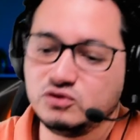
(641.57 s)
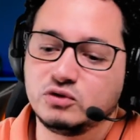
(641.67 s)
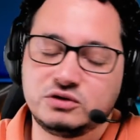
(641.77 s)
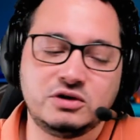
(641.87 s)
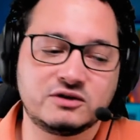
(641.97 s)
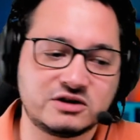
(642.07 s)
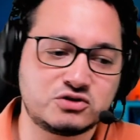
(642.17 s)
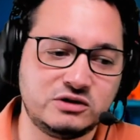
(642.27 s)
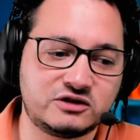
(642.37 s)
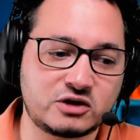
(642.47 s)
donc, dans un
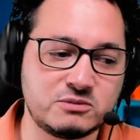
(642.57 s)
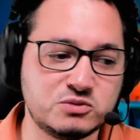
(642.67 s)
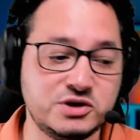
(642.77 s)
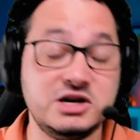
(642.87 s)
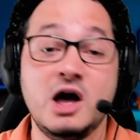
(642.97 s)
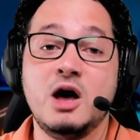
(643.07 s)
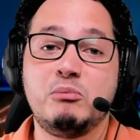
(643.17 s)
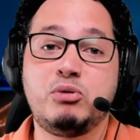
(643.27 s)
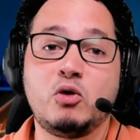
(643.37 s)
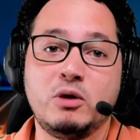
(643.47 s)
jeu XCOM, je me dis,
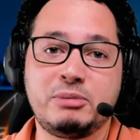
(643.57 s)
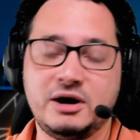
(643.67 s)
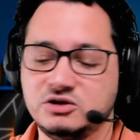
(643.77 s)
pourquoi pas,